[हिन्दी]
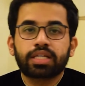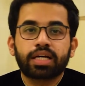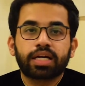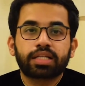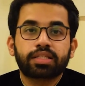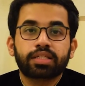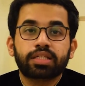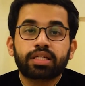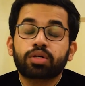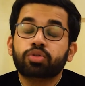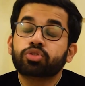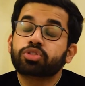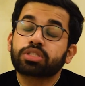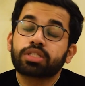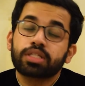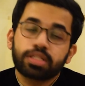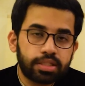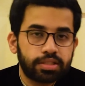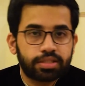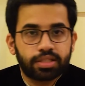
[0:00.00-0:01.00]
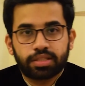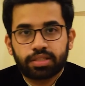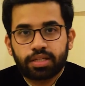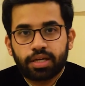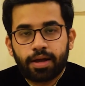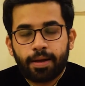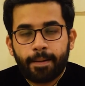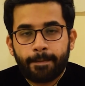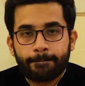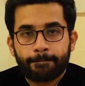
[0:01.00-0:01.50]
की आती है उसकी रीज़न
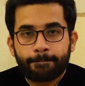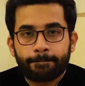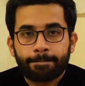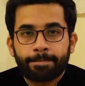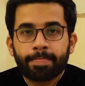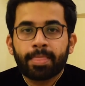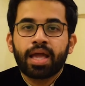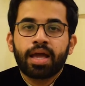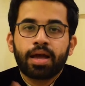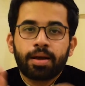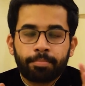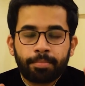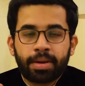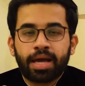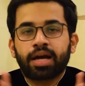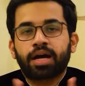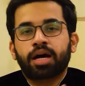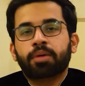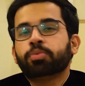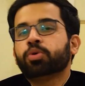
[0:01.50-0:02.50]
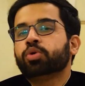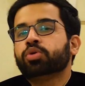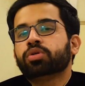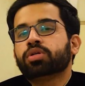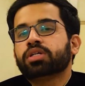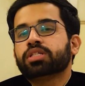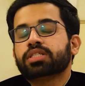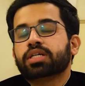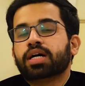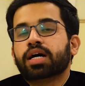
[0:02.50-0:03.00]
क्या है मैं आप लोगों
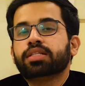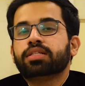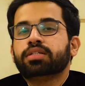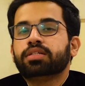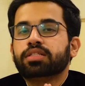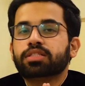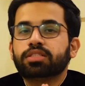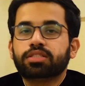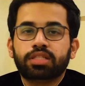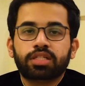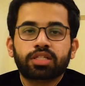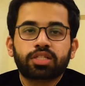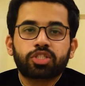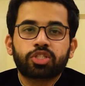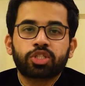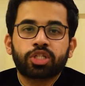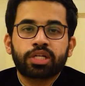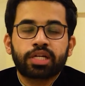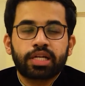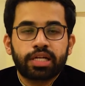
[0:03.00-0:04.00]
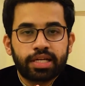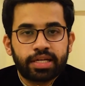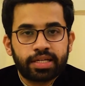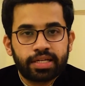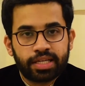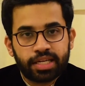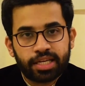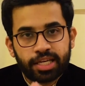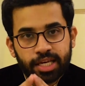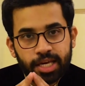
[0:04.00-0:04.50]
के साथ डिस्टिंक्शन
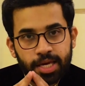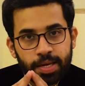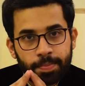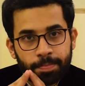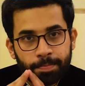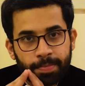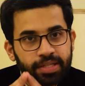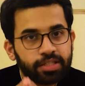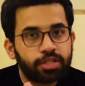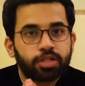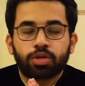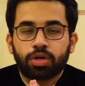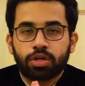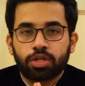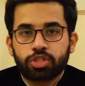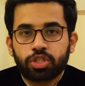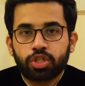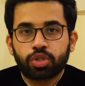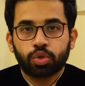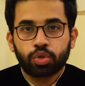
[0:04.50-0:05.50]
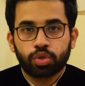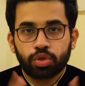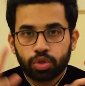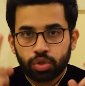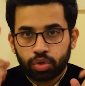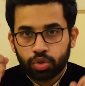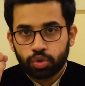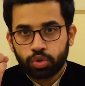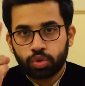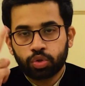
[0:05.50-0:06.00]
लेने के मेथडोलॉजी को
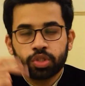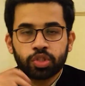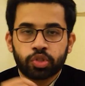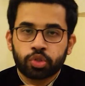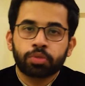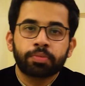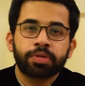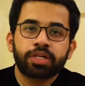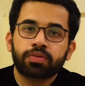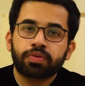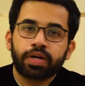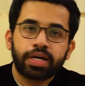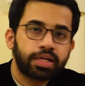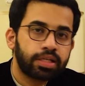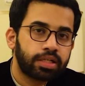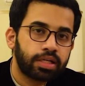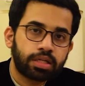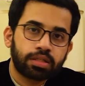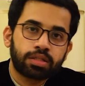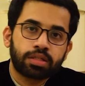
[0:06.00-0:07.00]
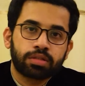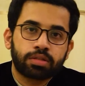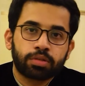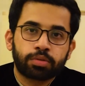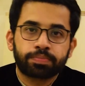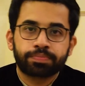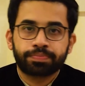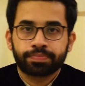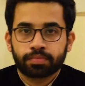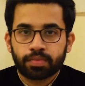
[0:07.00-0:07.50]
दो हिस्सों में डिवाइड कर देता
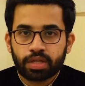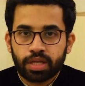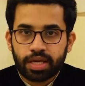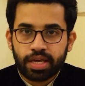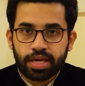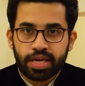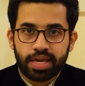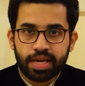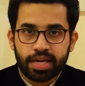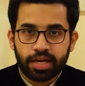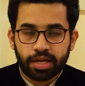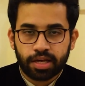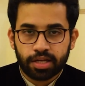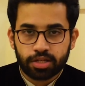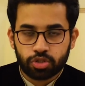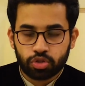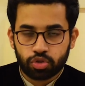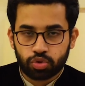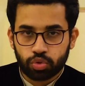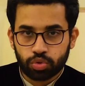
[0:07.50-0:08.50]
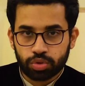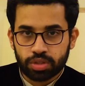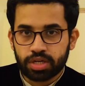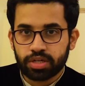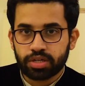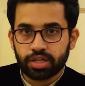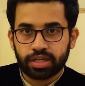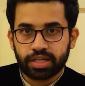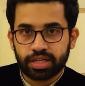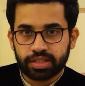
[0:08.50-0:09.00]
हूँ एक है
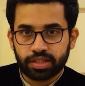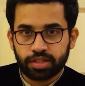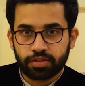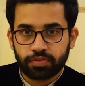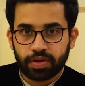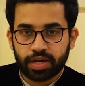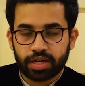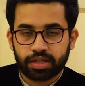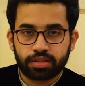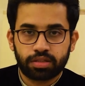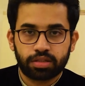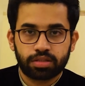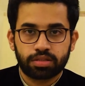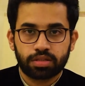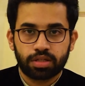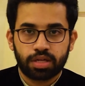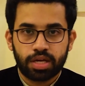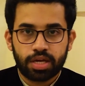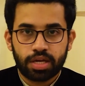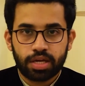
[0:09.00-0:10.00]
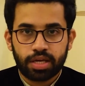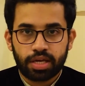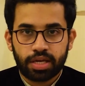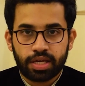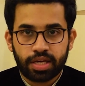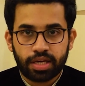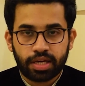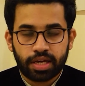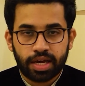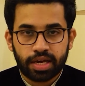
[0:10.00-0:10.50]
स्टूडेंट रिलेटेड फैक्टर्स
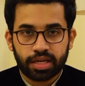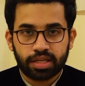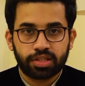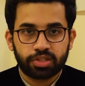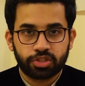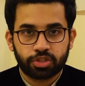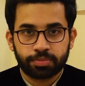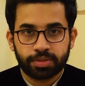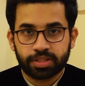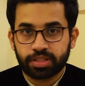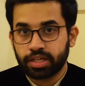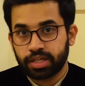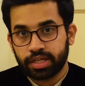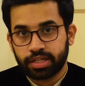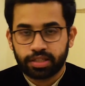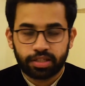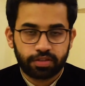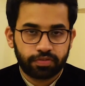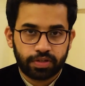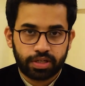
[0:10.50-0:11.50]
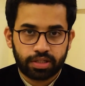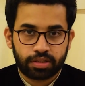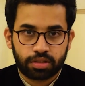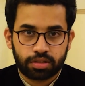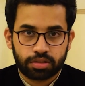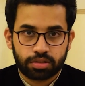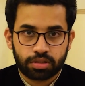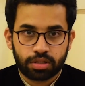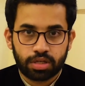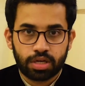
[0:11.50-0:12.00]
एक हैं किस्मत रिलेटेड
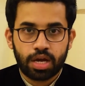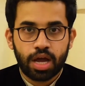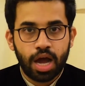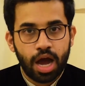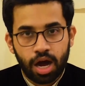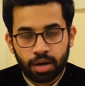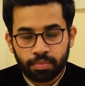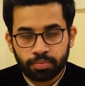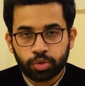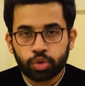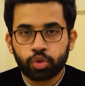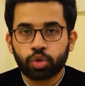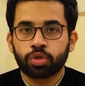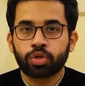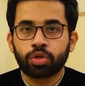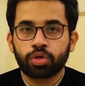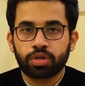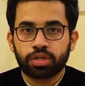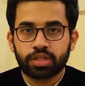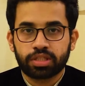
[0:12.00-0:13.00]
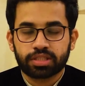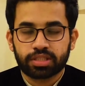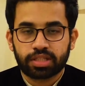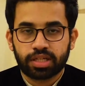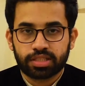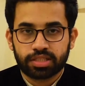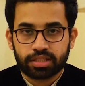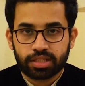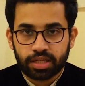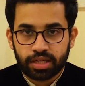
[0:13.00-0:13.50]
फैक्टर्स हम दोनों को
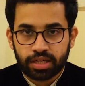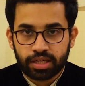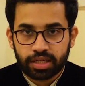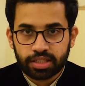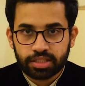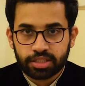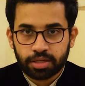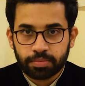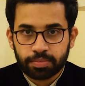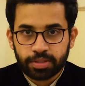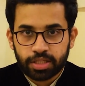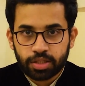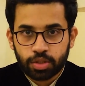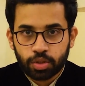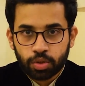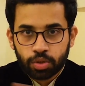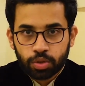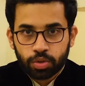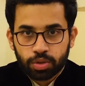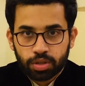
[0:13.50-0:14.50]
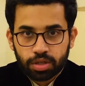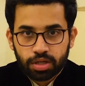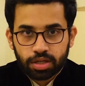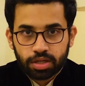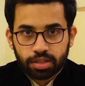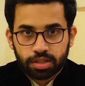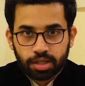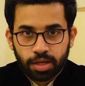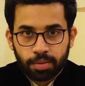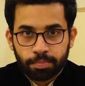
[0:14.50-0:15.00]
डिस्कस करेंगे जब ये दोनों
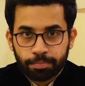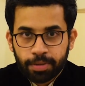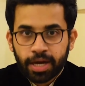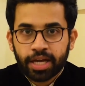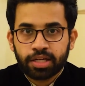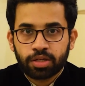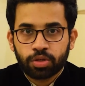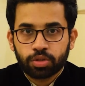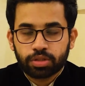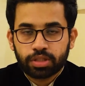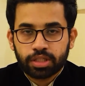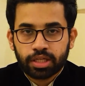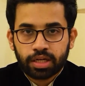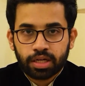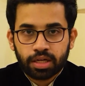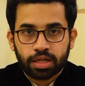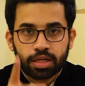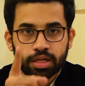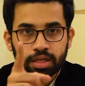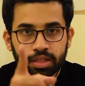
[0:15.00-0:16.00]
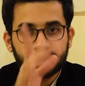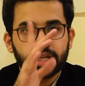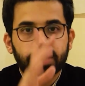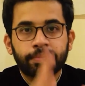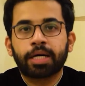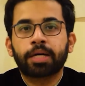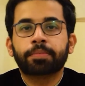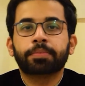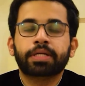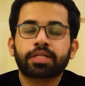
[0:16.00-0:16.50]
कंबाइन होते हैं ना
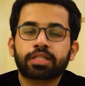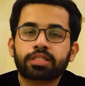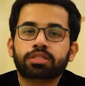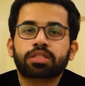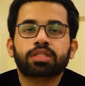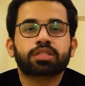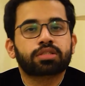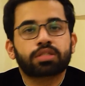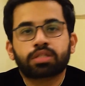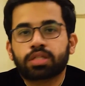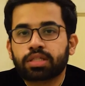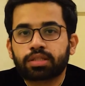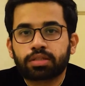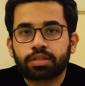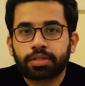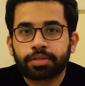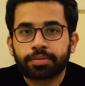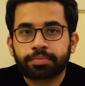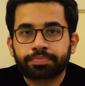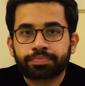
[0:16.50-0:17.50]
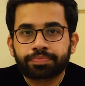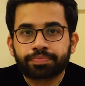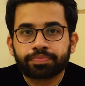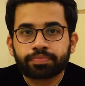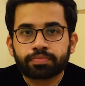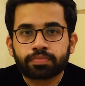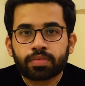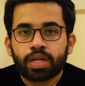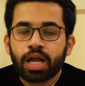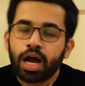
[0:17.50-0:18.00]
तब आपकी डिस्टिंक्शन आती है
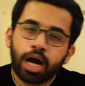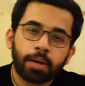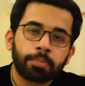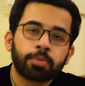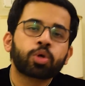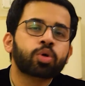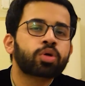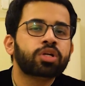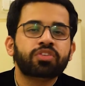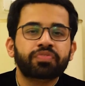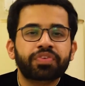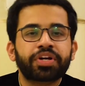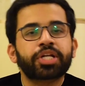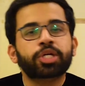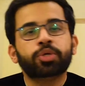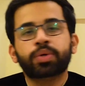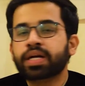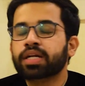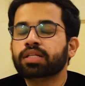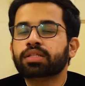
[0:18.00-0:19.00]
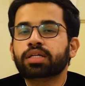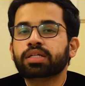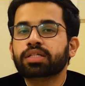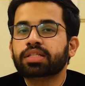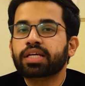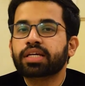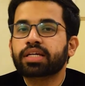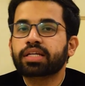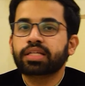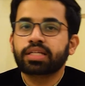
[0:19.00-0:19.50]
आप लोगों ने वीडियो एंड तक
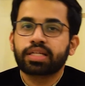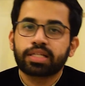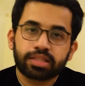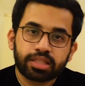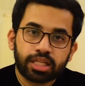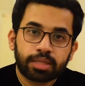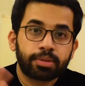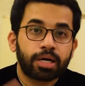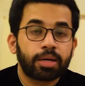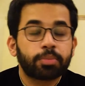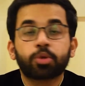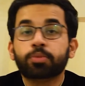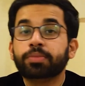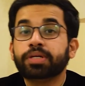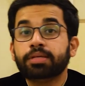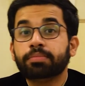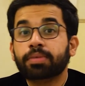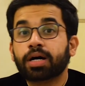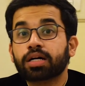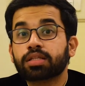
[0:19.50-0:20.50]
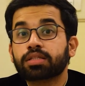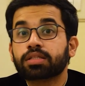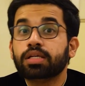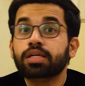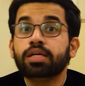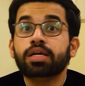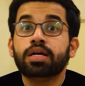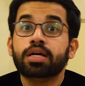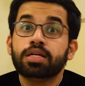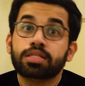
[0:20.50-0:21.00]
देखनी है तब आपको मेरी बात
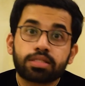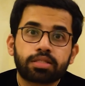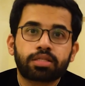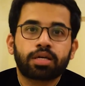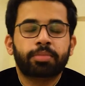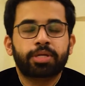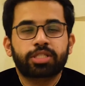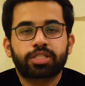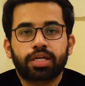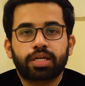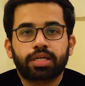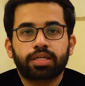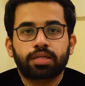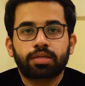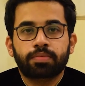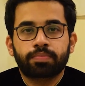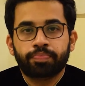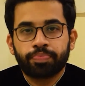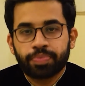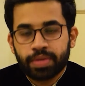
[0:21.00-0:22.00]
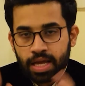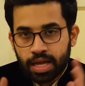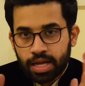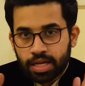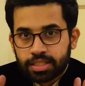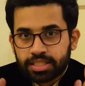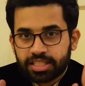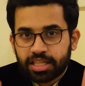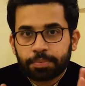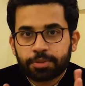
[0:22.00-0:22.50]
की समझ आएगी
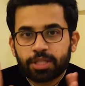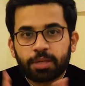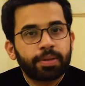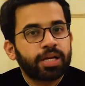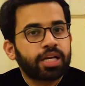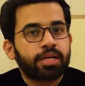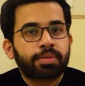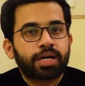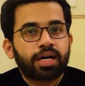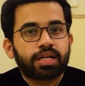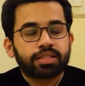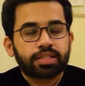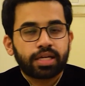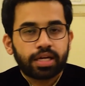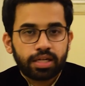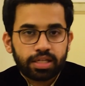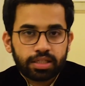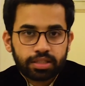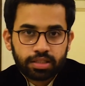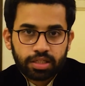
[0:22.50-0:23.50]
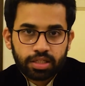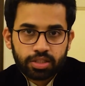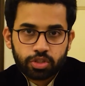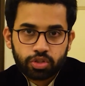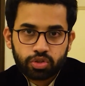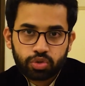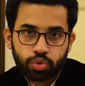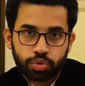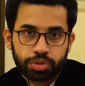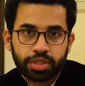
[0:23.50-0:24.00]
सबसे पहले बात कर लेते हैं
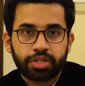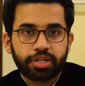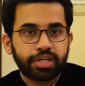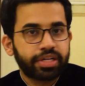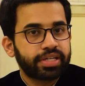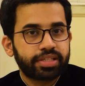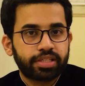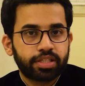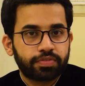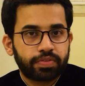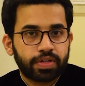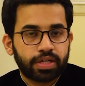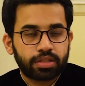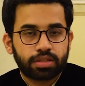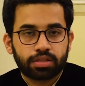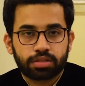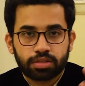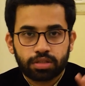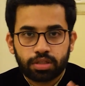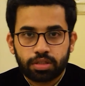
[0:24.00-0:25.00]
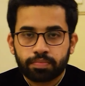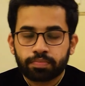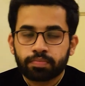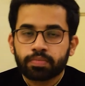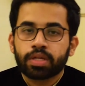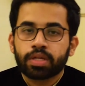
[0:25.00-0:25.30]
स्टूडेंट रिलेटेड फैक्टर्स की